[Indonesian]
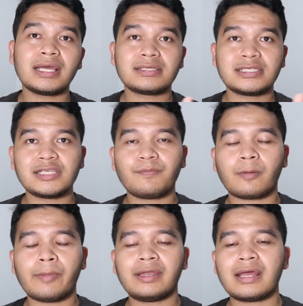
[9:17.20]
dari sisi
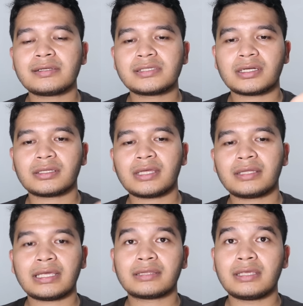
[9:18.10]
permainan
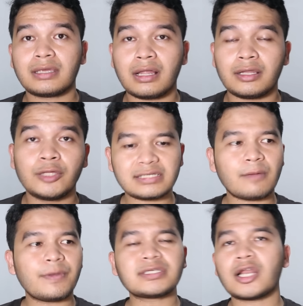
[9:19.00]
serta taktikal. Dan
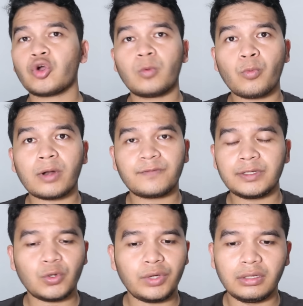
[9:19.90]
sampai saat aku membuat
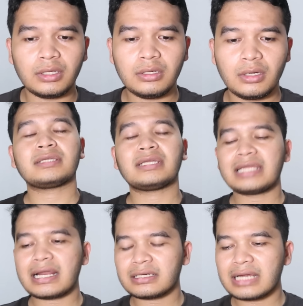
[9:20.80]
video ini,
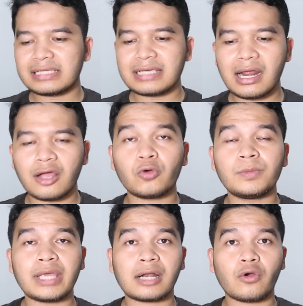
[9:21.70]
dan nggak jarang aku
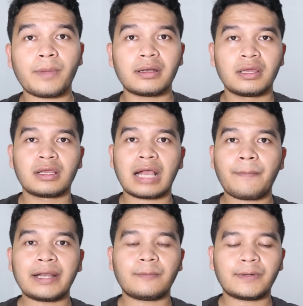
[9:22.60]
melihat komen,
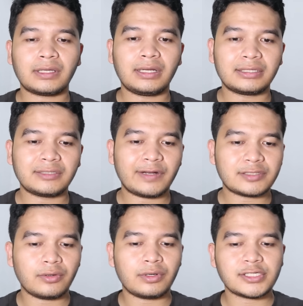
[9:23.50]
kapan ya pertandingan
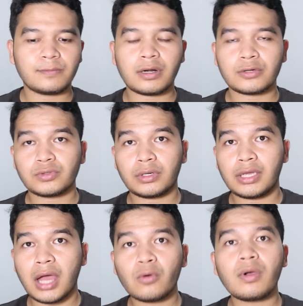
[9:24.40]
timnas Indonesia berlangsung
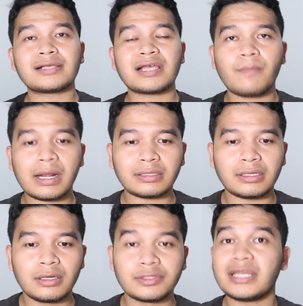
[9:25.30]
lagi? Aku nggak sabar
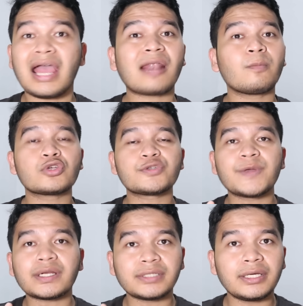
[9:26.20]
nih. Jadi
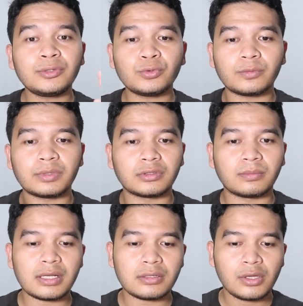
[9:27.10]
atmosfernya itu
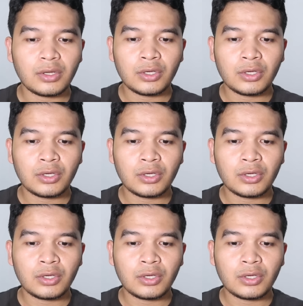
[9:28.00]
teman-teman,